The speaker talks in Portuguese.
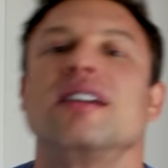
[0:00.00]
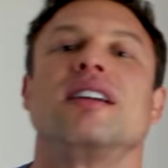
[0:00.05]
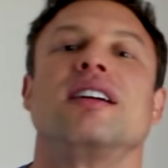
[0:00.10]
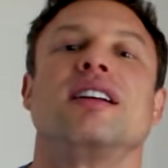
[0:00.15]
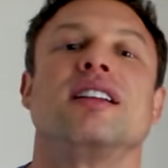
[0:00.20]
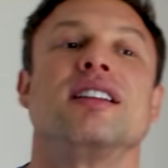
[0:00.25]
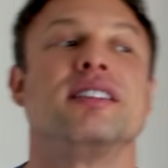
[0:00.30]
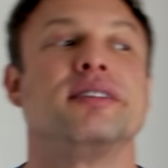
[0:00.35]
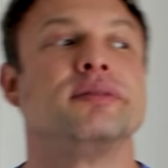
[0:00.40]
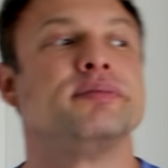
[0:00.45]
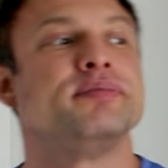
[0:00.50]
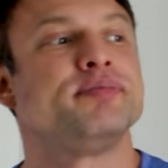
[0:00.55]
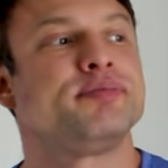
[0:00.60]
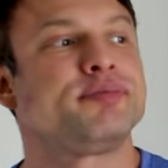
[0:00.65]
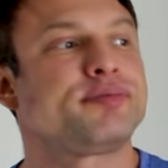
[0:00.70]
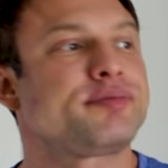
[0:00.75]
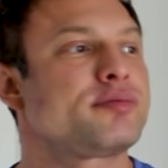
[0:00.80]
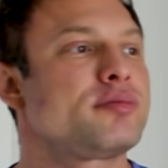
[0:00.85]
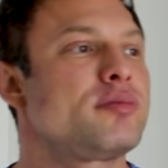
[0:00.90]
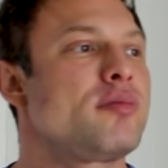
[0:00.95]
Alan,
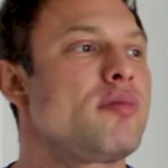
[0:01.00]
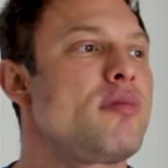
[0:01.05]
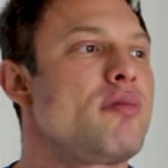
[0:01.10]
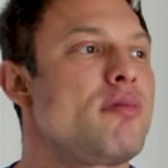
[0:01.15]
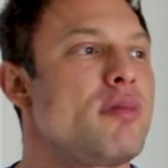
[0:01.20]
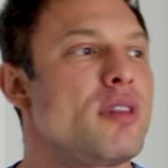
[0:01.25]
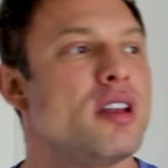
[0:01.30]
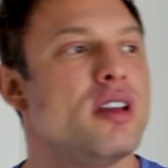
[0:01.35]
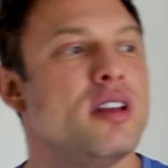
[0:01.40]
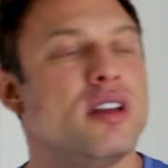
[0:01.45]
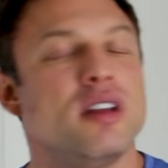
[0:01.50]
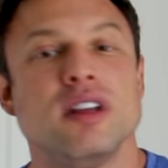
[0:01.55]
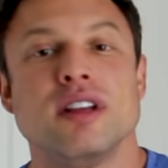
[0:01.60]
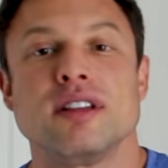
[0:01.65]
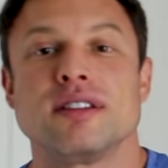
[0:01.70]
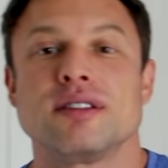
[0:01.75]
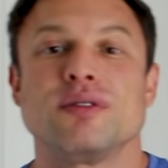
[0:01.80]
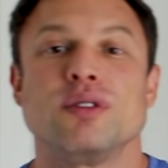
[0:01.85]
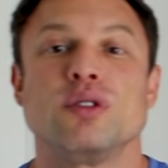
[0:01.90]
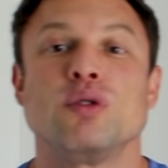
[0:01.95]

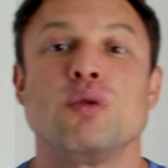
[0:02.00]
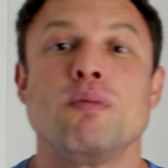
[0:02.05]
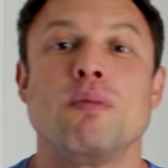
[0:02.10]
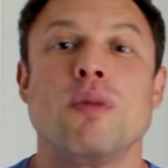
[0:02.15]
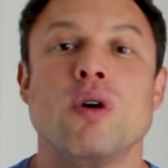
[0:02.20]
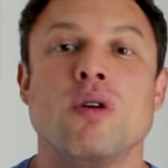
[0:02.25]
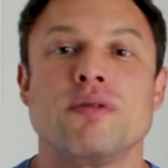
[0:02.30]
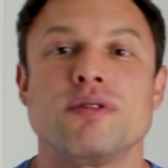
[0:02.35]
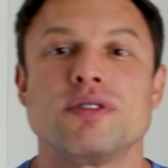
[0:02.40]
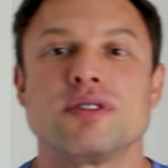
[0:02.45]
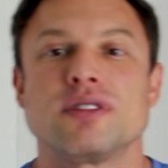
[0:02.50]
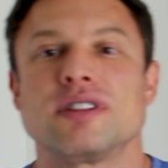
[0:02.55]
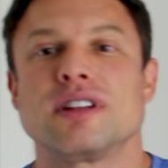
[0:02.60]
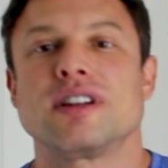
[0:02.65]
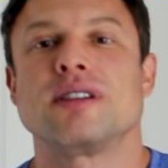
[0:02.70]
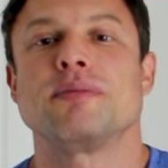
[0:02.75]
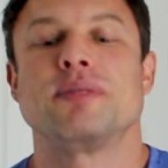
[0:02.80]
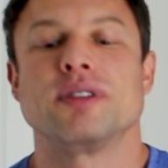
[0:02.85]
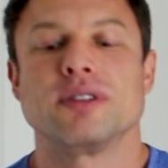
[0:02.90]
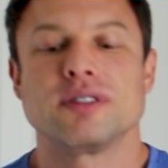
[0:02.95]
se for um bom
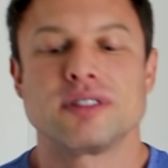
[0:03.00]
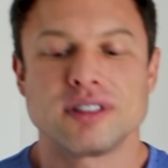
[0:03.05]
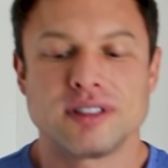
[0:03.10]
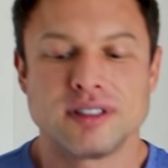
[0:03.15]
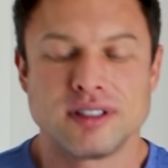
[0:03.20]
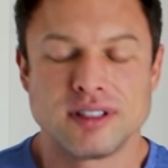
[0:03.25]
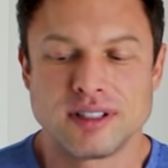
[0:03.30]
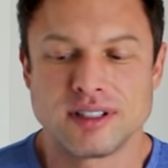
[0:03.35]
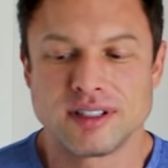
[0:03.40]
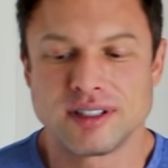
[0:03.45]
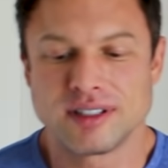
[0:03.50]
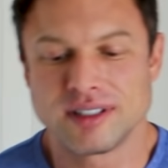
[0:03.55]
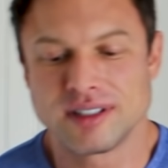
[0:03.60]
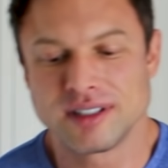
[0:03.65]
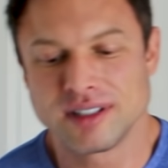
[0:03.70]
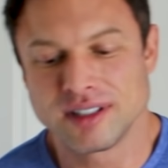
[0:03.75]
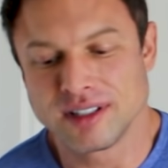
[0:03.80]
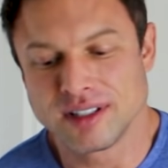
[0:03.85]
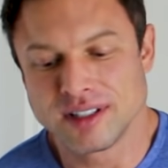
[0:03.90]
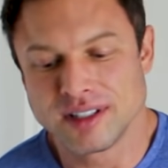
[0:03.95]
fisioterapeuta
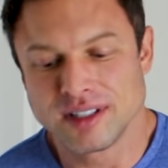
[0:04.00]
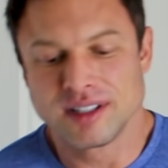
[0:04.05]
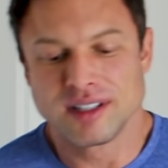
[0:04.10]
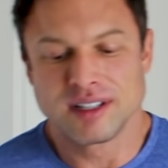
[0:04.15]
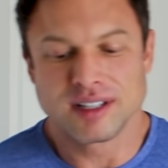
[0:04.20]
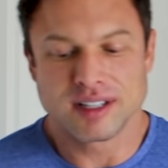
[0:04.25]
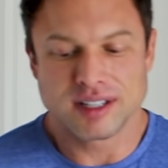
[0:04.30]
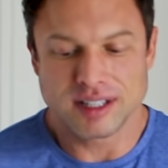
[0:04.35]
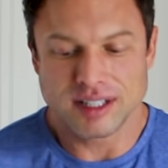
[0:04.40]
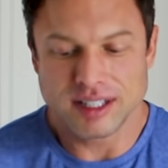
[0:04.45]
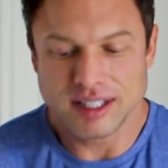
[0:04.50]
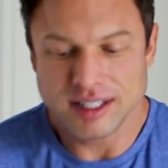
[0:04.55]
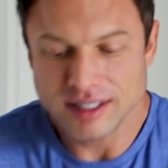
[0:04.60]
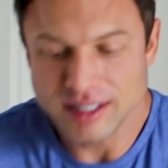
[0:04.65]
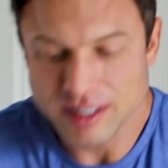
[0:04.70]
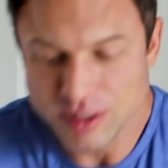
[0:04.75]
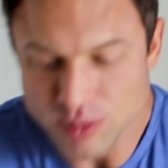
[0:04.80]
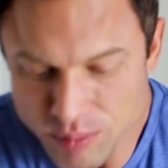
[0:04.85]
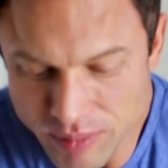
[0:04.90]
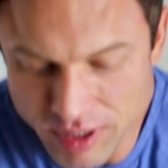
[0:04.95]
que
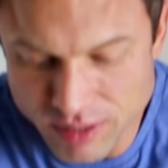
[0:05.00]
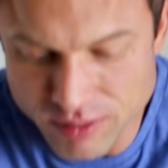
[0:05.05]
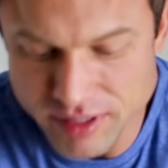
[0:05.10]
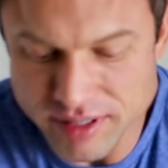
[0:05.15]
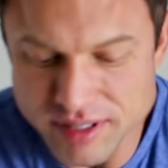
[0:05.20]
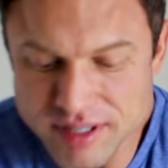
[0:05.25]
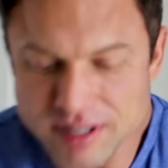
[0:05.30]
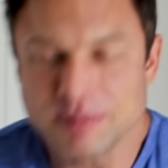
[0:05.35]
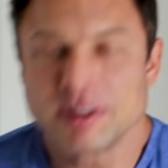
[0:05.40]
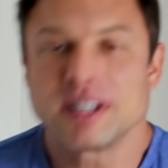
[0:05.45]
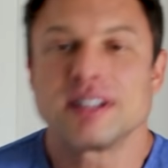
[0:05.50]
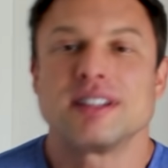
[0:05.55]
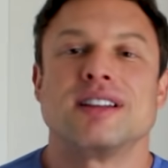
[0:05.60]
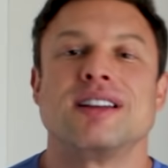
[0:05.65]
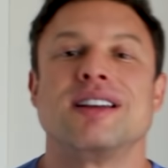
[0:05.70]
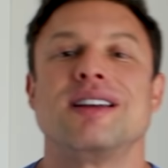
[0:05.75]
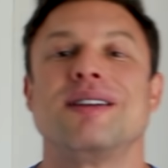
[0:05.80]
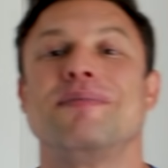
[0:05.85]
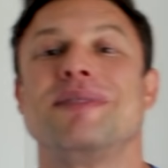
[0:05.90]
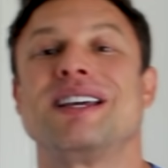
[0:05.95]
lida com uma coisa chamada
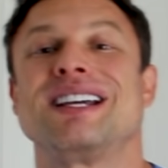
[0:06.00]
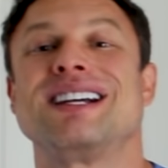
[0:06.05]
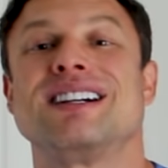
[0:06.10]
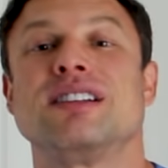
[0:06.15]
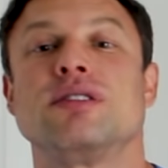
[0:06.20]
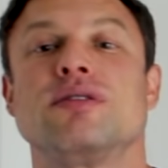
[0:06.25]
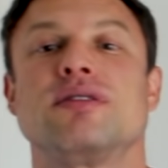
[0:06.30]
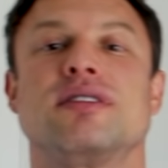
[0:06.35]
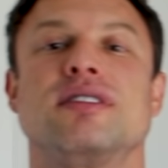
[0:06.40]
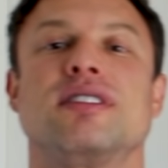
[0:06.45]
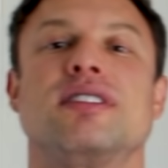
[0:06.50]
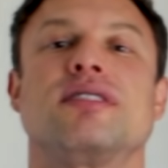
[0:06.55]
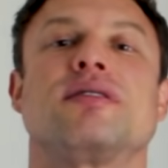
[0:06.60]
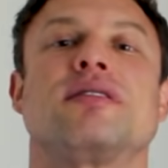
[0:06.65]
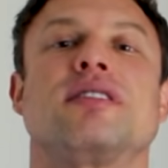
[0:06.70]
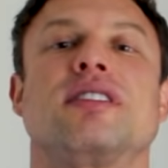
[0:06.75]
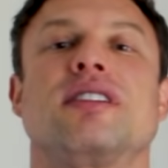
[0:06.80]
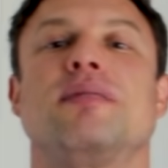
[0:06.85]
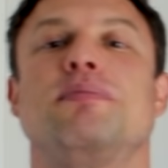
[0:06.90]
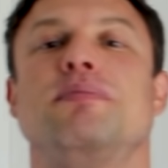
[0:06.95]

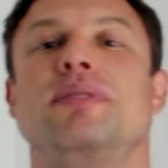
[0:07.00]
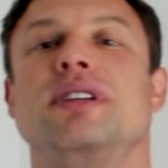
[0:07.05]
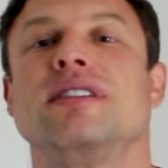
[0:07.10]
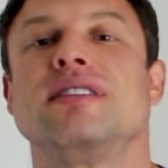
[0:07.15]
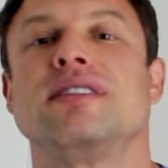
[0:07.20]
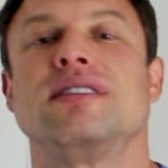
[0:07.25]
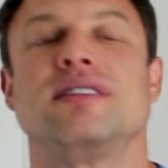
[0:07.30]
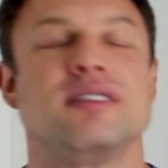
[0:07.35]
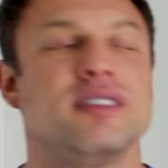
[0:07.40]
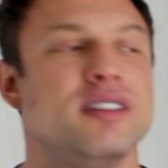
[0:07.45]
mecanocinesiologia,